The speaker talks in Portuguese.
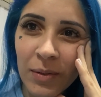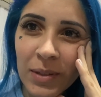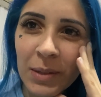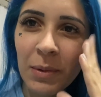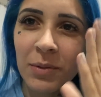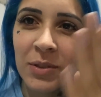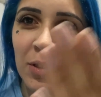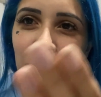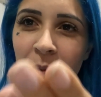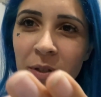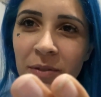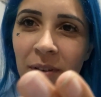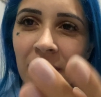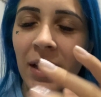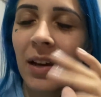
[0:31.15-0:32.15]
Não, vocês
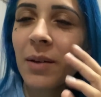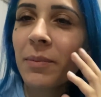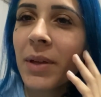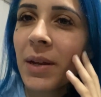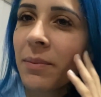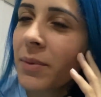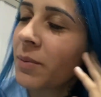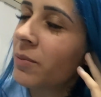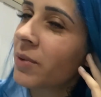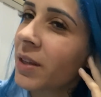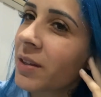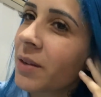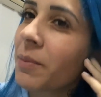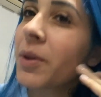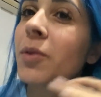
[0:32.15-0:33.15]
podem ver que a câmera mesmo tá
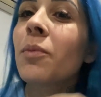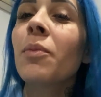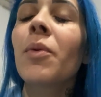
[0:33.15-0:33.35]
tremendo um